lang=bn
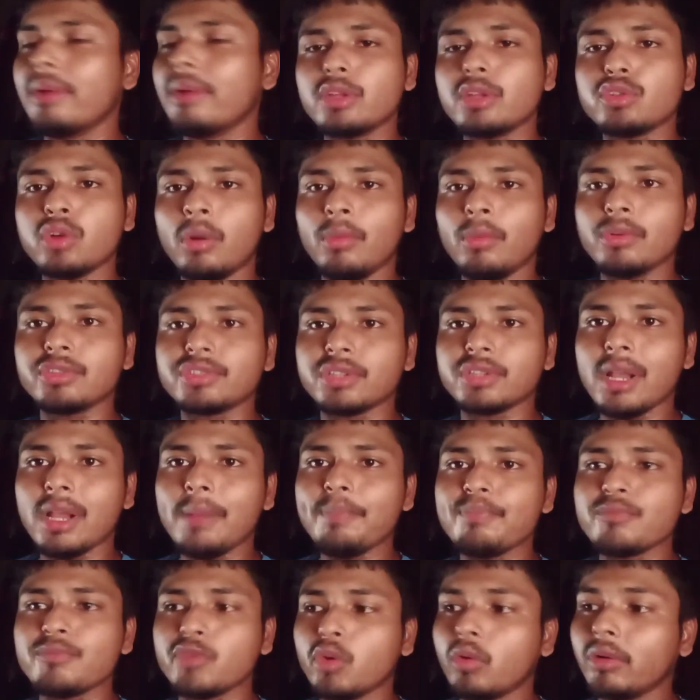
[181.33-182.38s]
এবারে সমস্যা
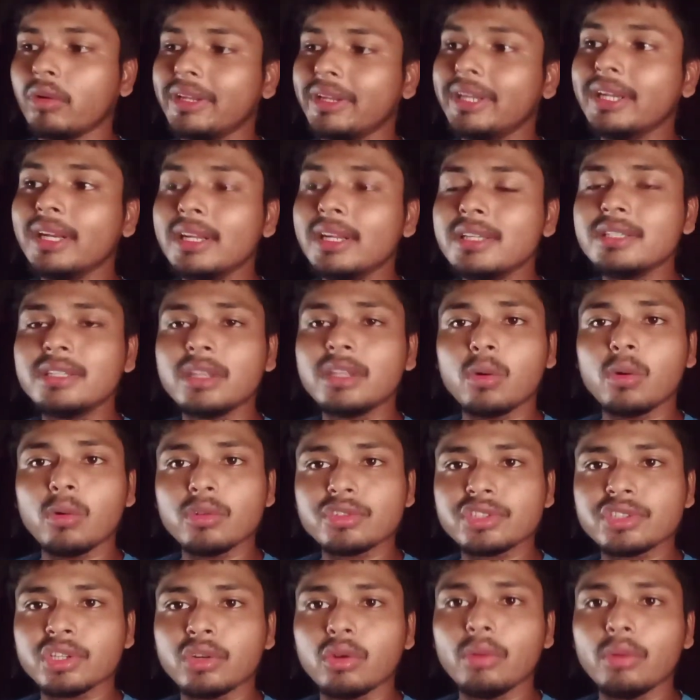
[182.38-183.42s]
যখন ইংরেজিতে
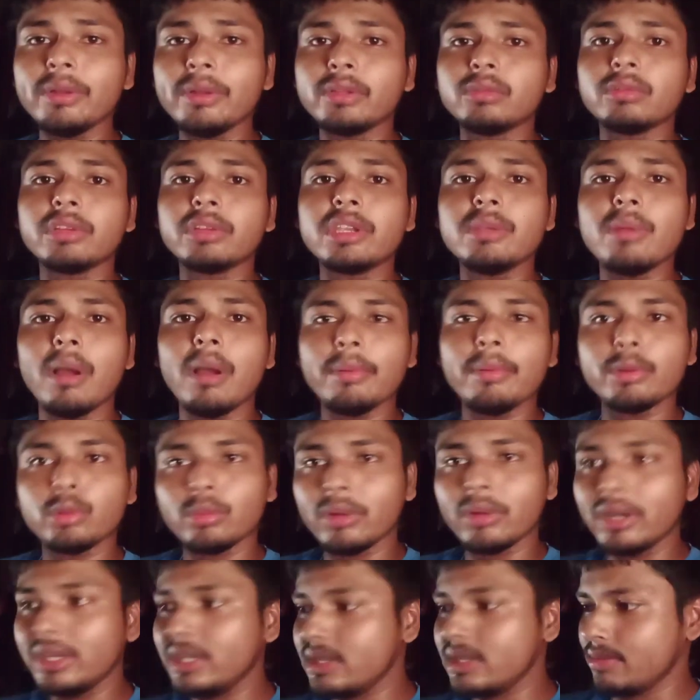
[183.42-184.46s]
কোশ্চেন হবে তো কিভাবে
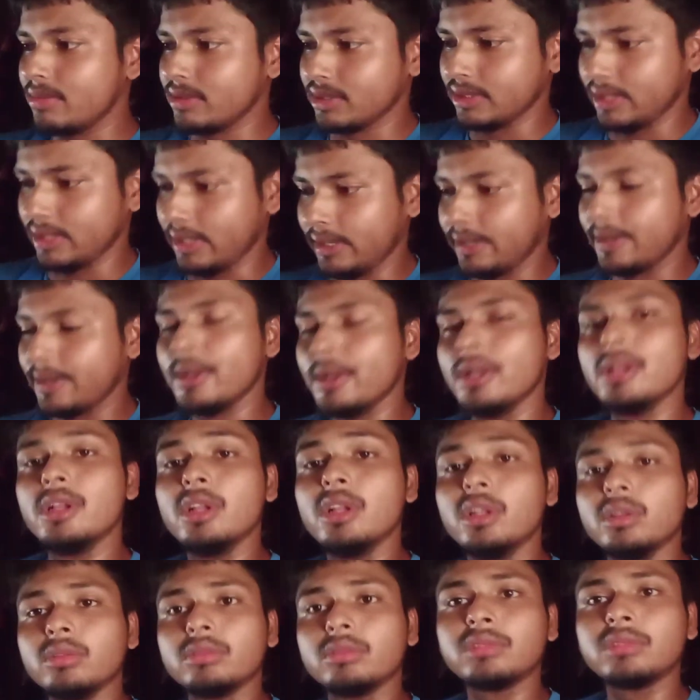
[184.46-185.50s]
তোমরা লিখবে সেটাকে
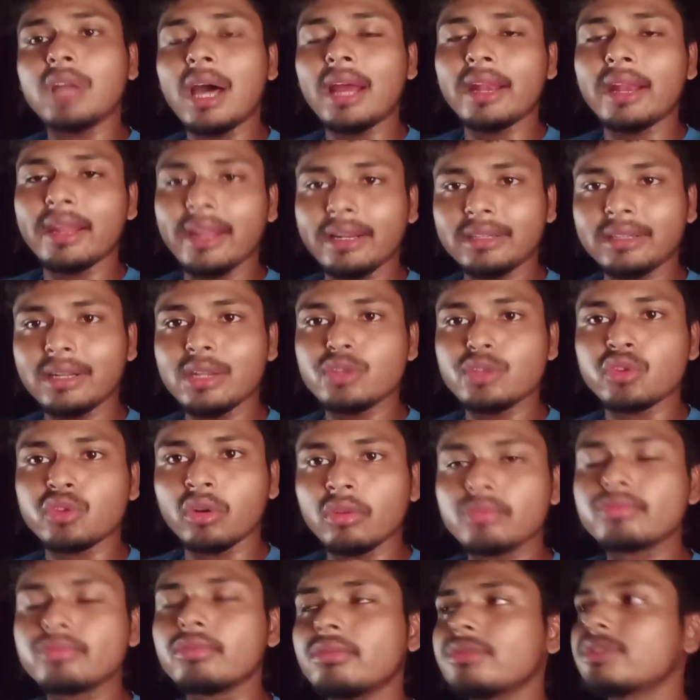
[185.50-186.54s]
তো তার একটাই
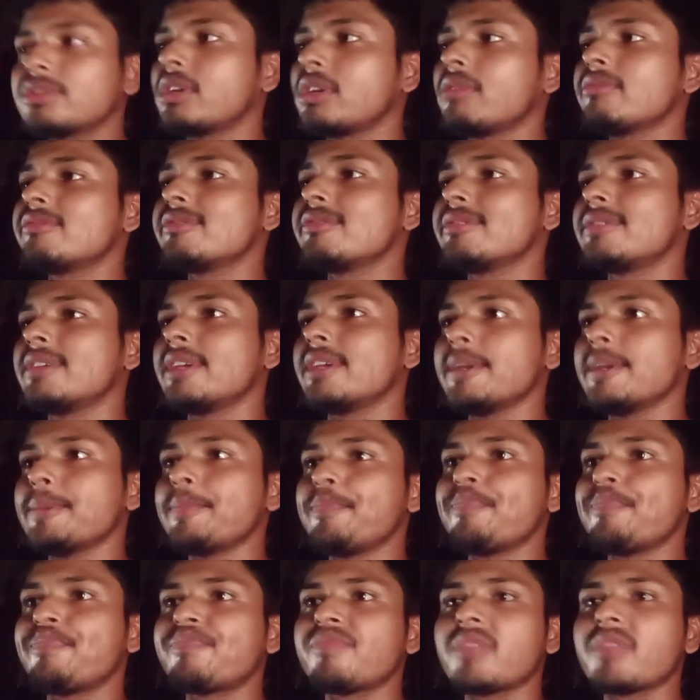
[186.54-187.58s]
সলিউশন সেটা হচ্ছে যে
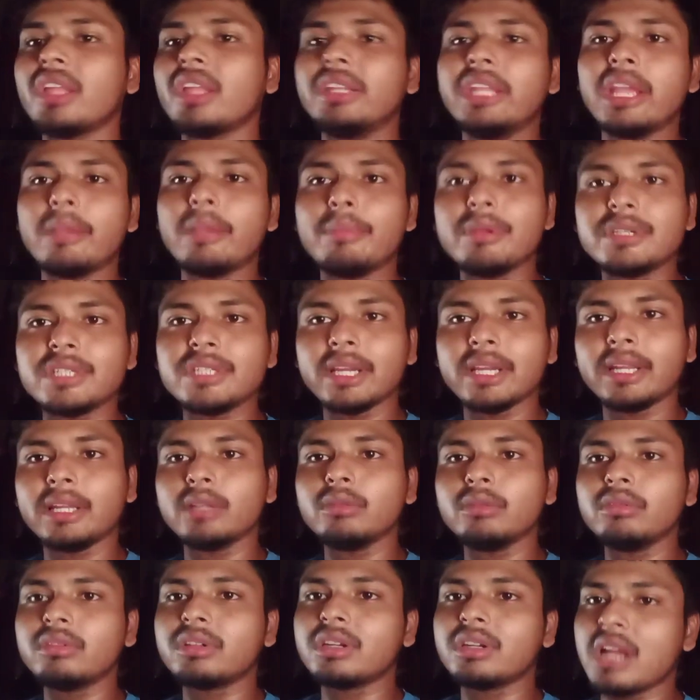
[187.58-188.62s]
দেখবে সেখানে
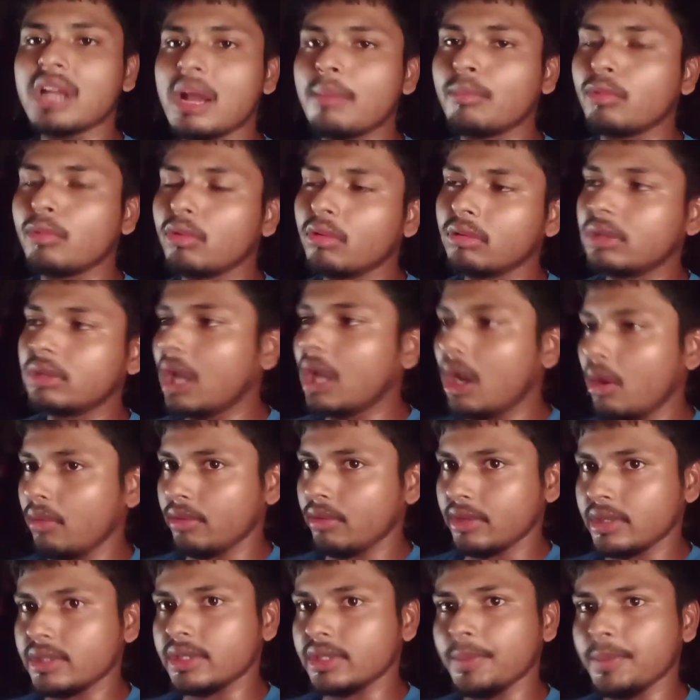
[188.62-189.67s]
কিন্তু টার্মগুলো দেওয়া
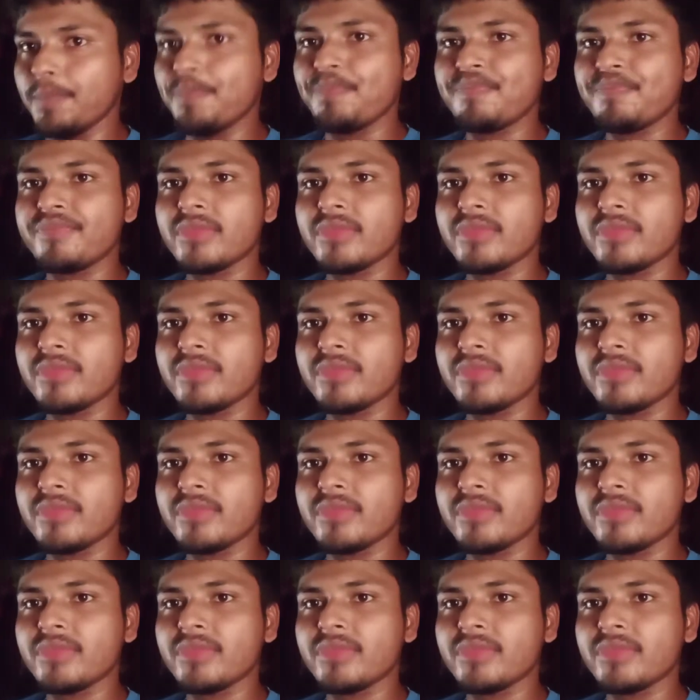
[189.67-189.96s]
হয়েছে